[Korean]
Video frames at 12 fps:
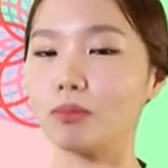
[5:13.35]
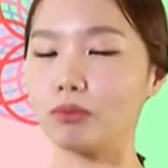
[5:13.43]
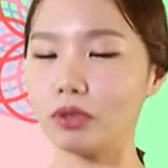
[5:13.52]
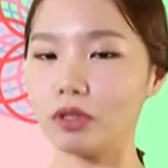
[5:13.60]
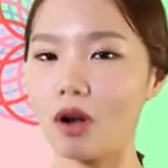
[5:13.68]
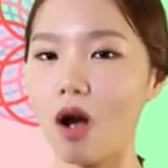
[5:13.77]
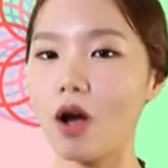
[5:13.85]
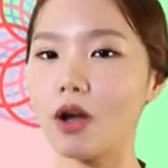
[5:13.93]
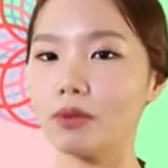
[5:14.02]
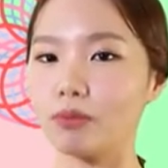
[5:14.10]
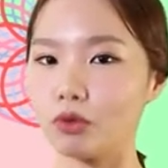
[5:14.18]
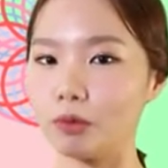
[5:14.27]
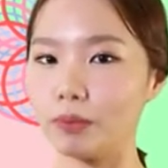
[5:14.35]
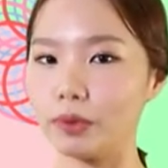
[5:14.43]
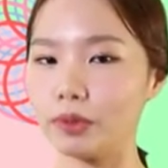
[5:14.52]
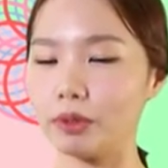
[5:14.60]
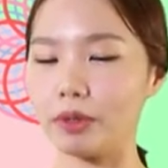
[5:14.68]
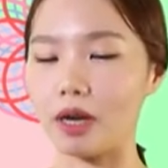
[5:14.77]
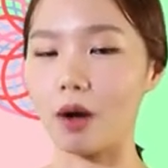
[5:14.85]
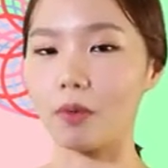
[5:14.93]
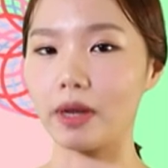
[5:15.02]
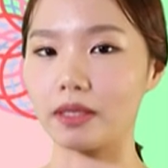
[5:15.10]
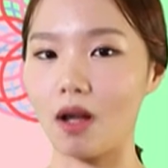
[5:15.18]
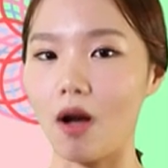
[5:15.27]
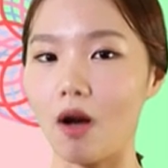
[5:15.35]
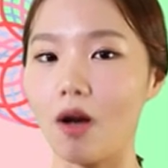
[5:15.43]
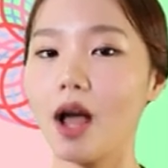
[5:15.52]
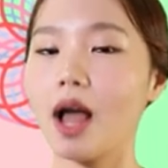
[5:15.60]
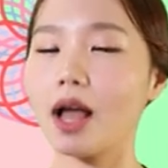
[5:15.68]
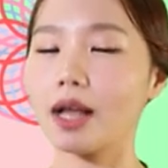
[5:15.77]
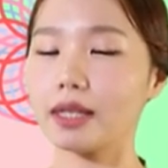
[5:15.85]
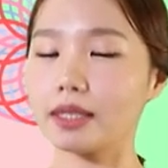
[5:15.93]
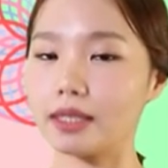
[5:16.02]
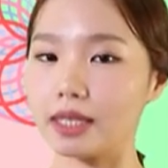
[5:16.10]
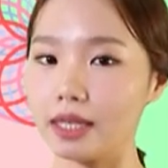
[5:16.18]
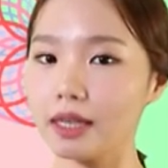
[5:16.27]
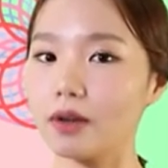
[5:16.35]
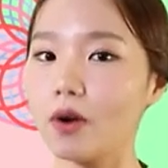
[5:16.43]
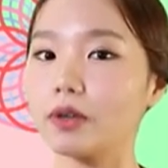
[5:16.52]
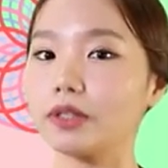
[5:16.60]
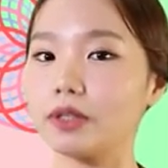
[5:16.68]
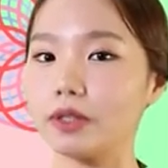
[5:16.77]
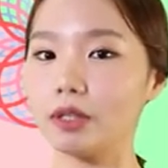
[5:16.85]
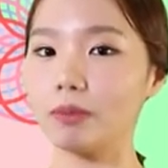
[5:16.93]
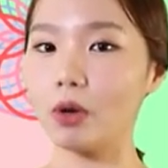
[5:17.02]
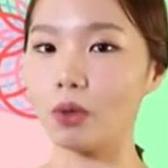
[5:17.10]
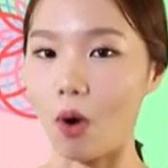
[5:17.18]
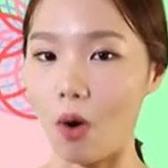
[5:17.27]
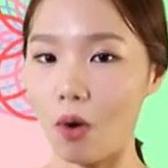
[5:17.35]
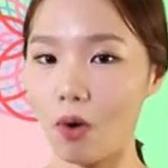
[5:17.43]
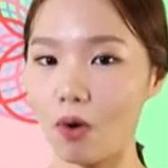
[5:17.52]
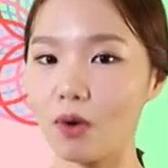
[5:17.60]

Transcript: 물건 물품이라고 해서 신고쿠스르 모노